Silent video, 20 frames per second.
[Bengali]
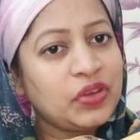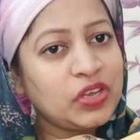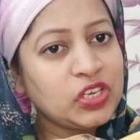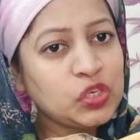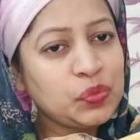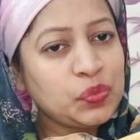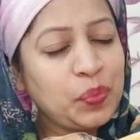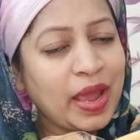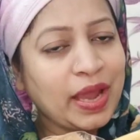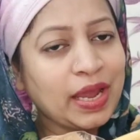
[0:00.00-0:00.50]

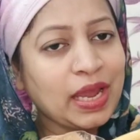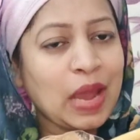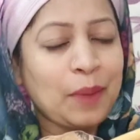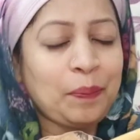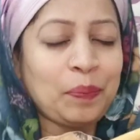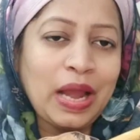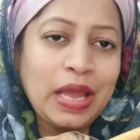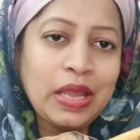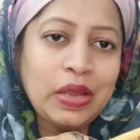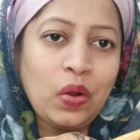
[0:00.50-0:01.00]
ফেস প্যাক
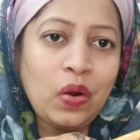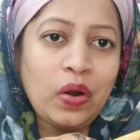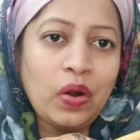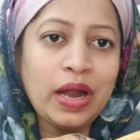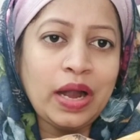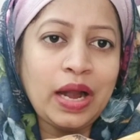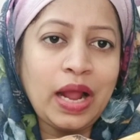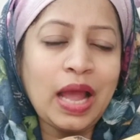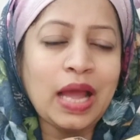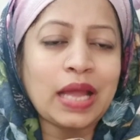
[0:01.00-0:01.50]
অ্যাপ্লাই
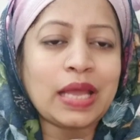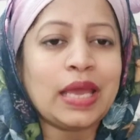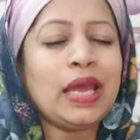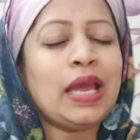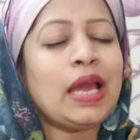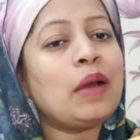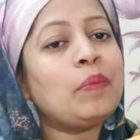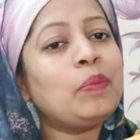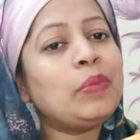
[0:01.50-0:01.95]
করার আগে